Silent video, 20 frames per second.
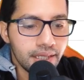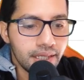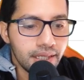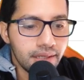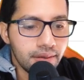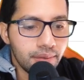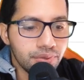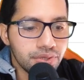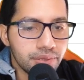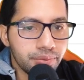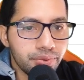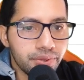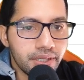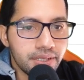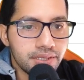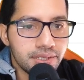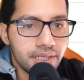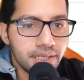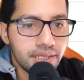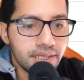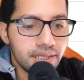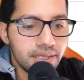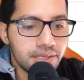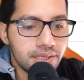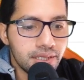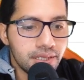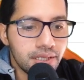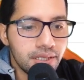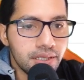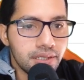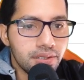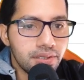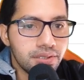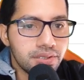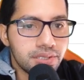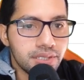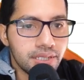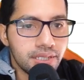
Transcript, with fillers: Eh, vamos a poner, Jenny dice allí,